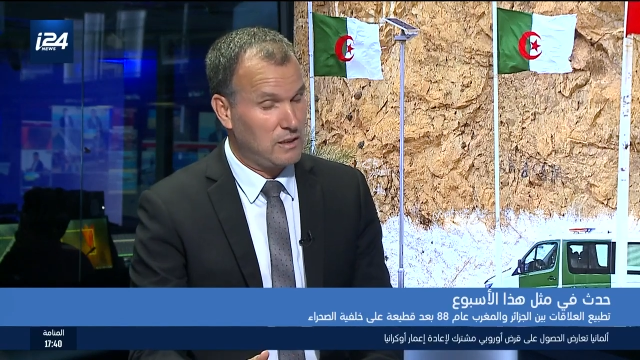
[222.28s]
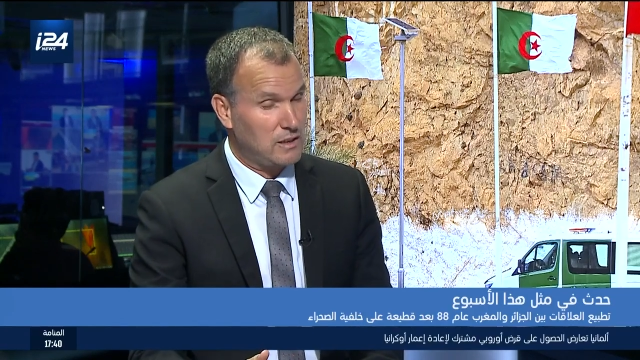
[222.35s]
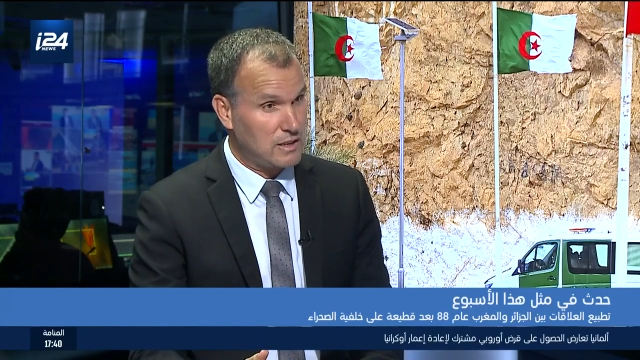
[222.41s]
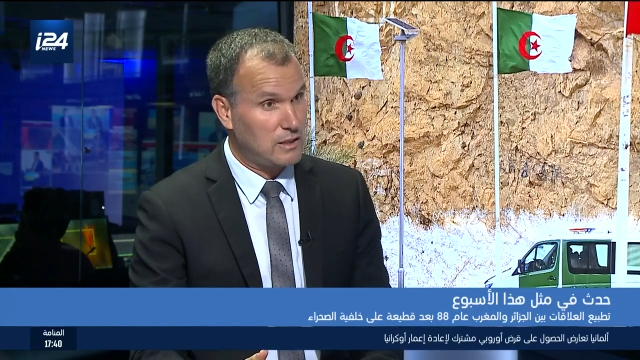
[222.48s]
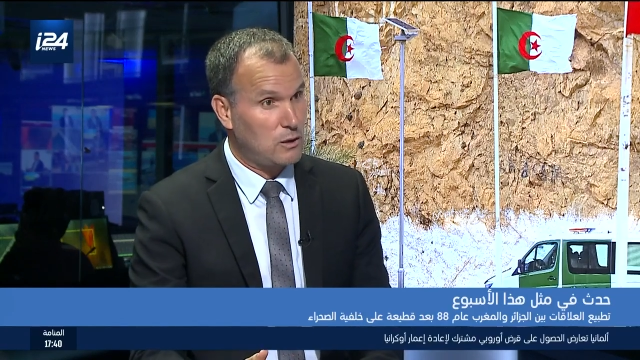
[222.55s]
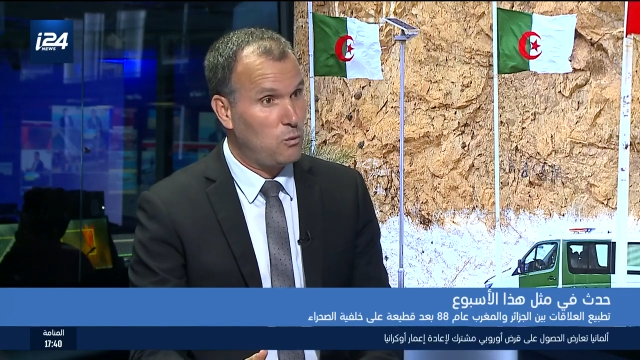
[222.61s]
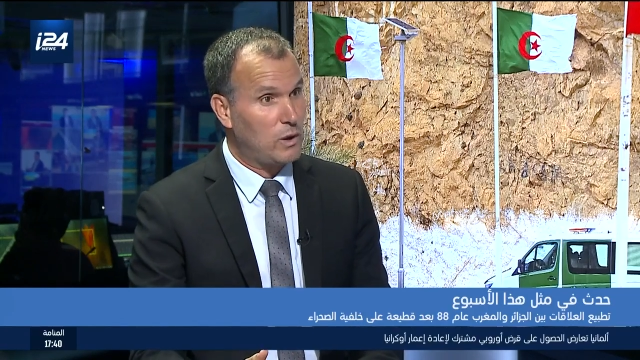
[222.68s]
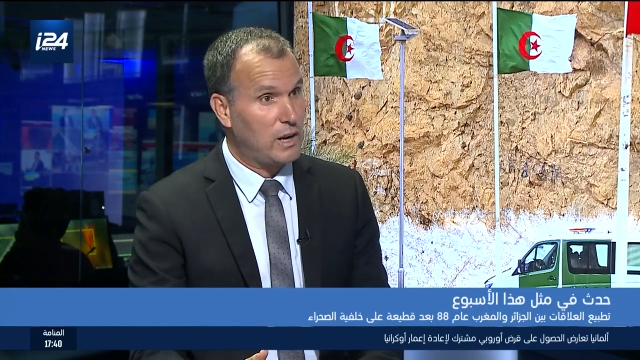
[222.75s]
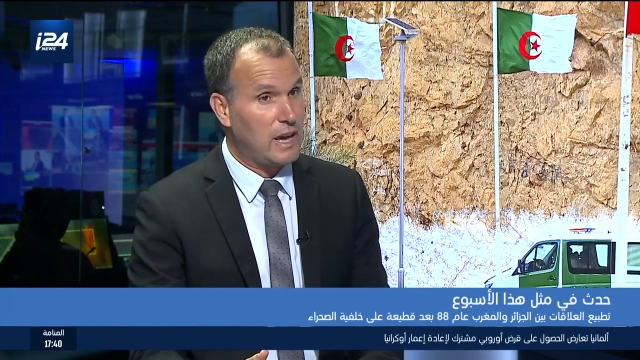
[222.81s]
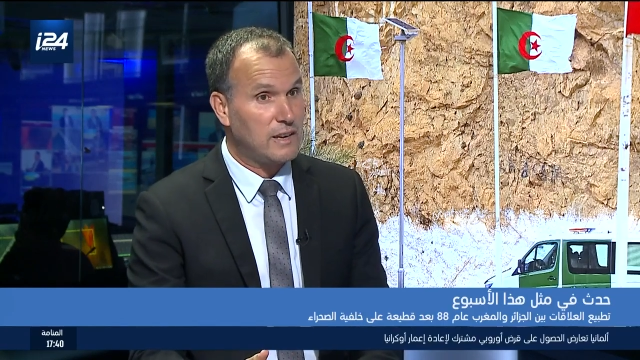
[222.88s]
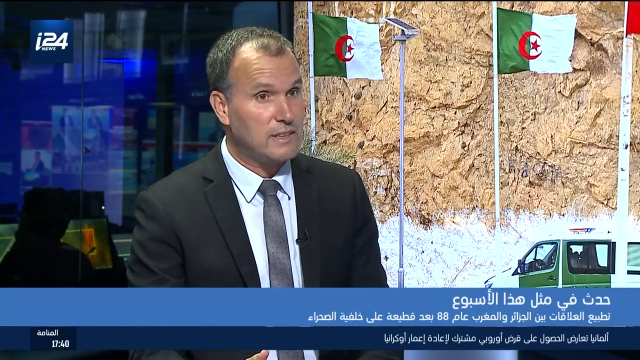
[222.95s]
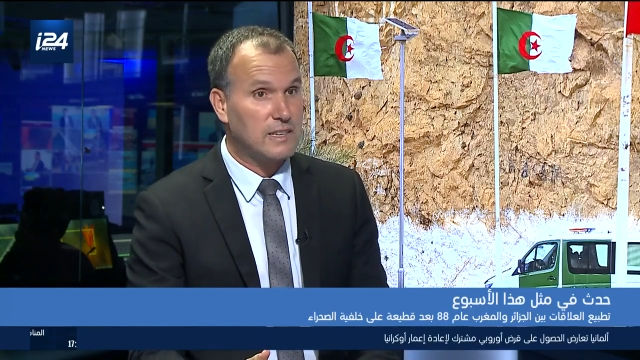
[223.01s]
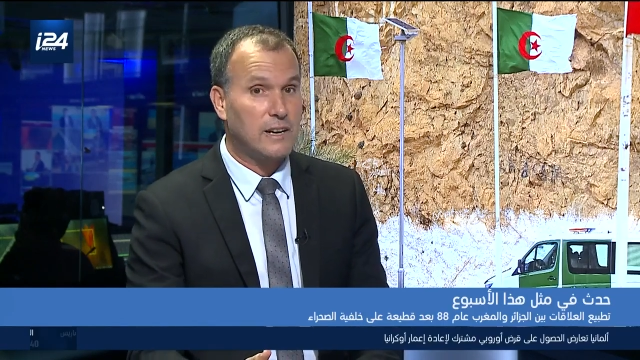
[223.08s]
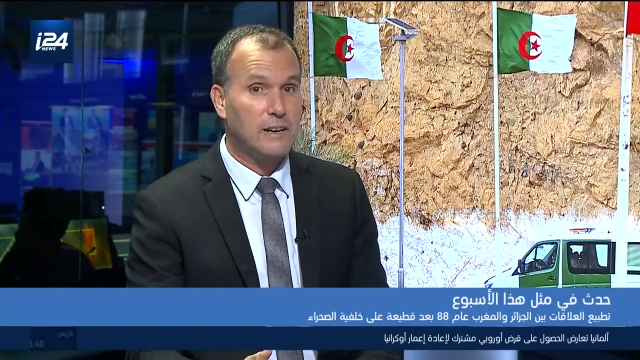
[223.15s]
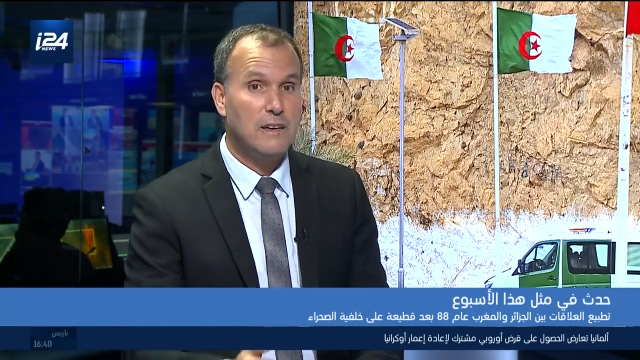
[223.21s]
يتطور
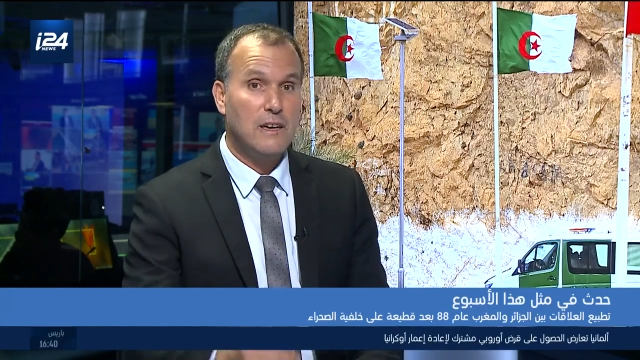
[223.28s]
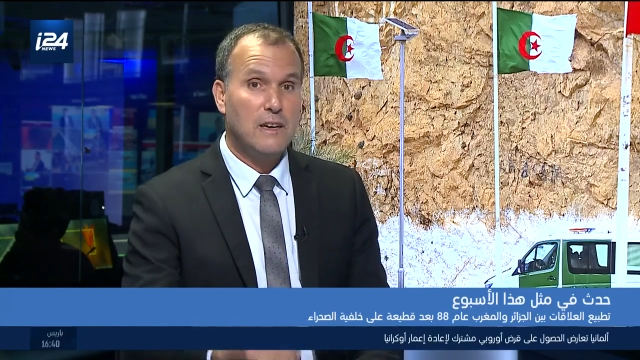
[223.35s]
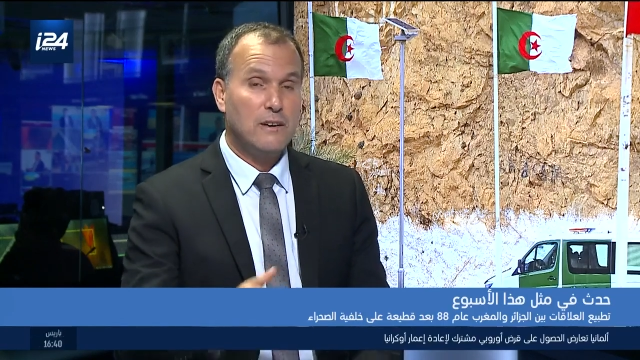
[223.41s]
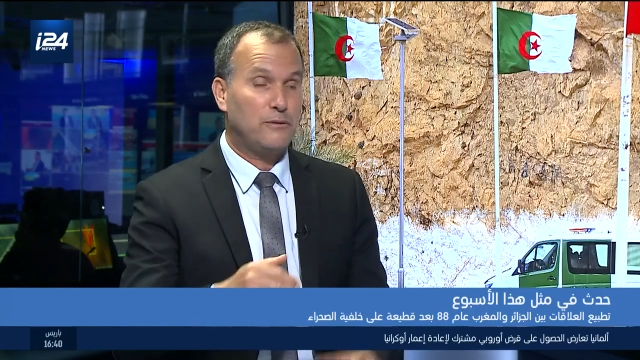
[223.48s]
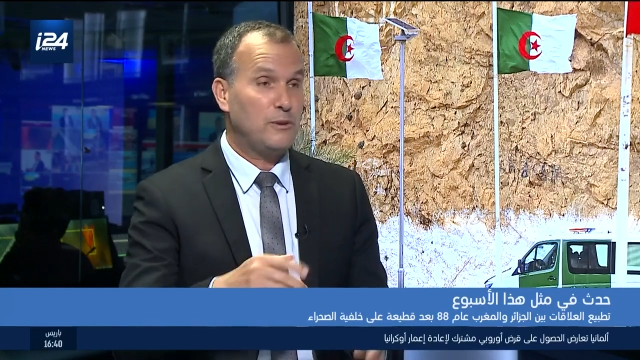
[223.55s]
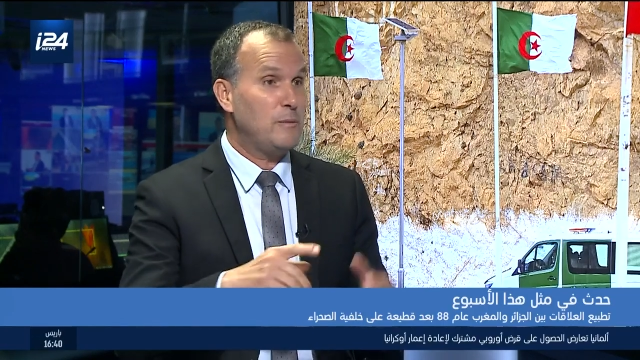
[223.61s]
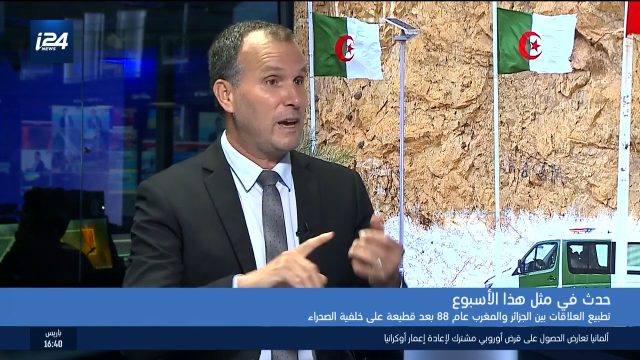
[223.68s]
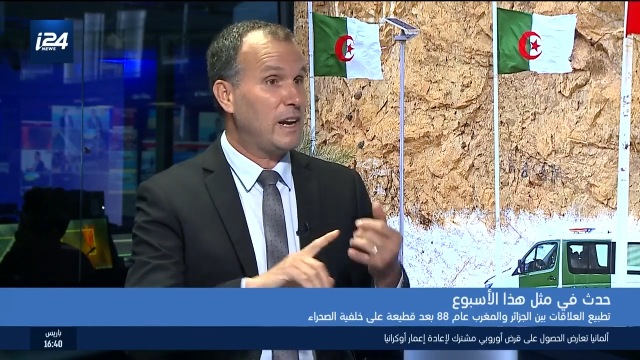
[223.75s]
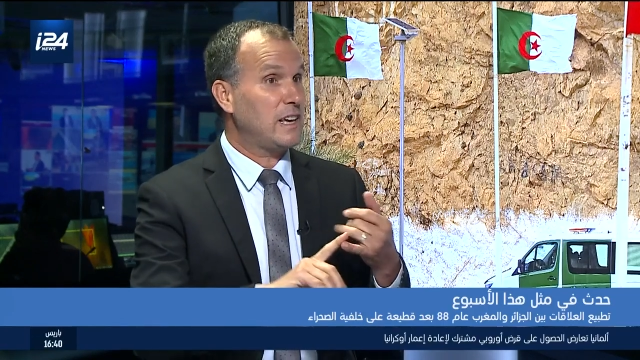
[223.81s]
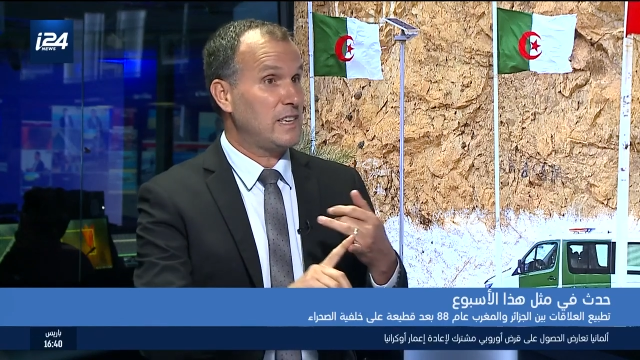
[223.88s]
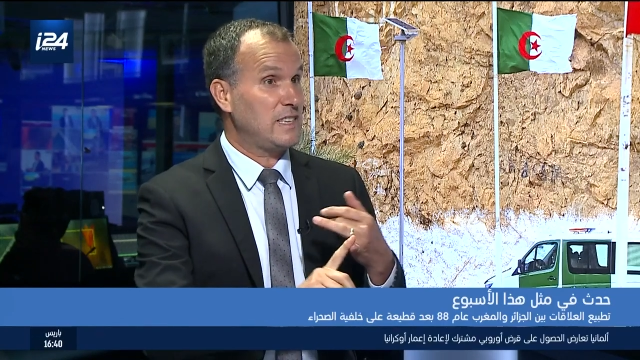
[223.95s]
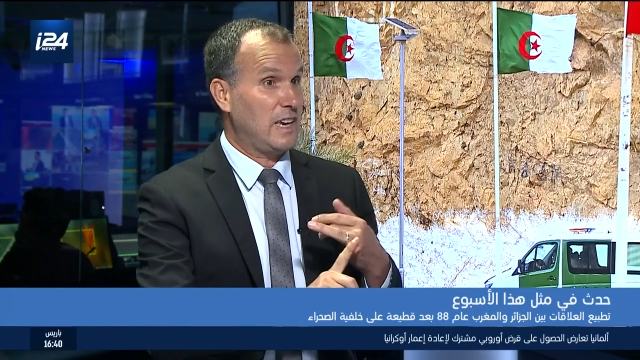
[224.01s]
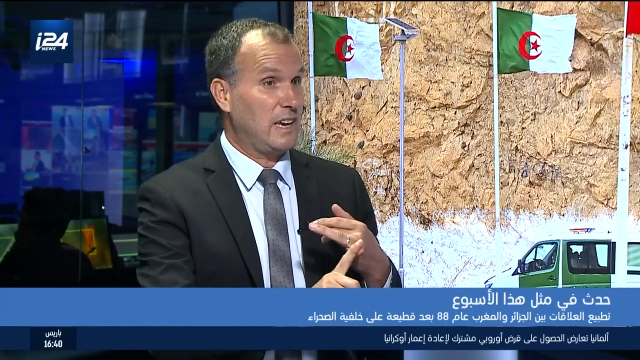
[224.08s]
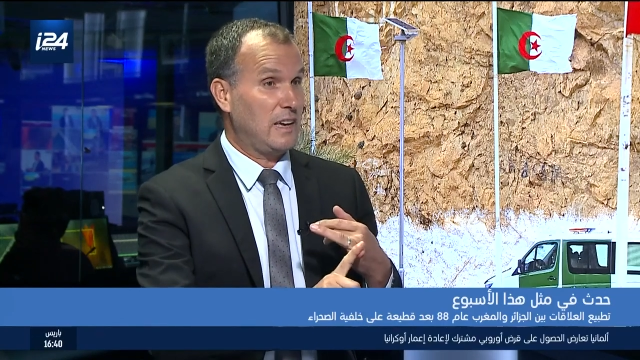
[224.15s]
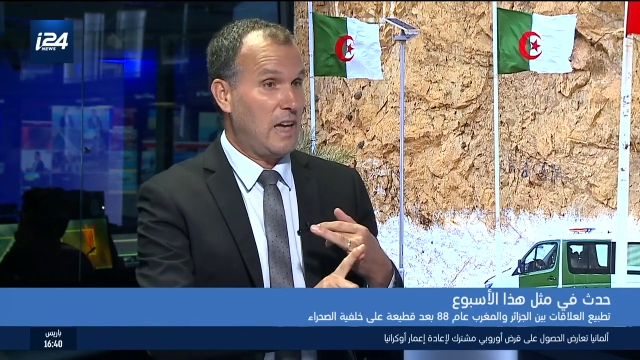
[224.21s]
أكثر في
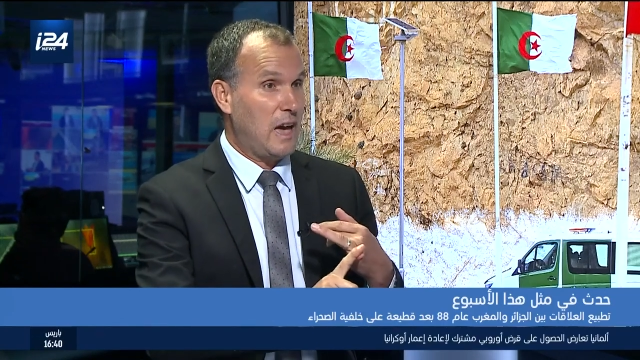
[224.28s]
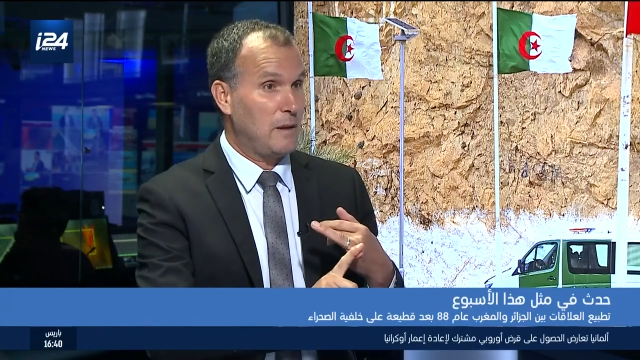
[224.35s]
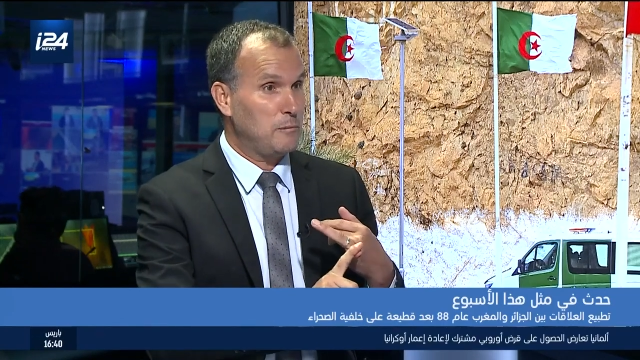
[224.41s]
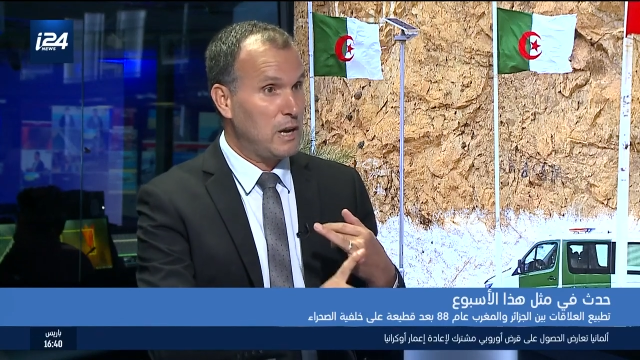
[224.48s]
معركة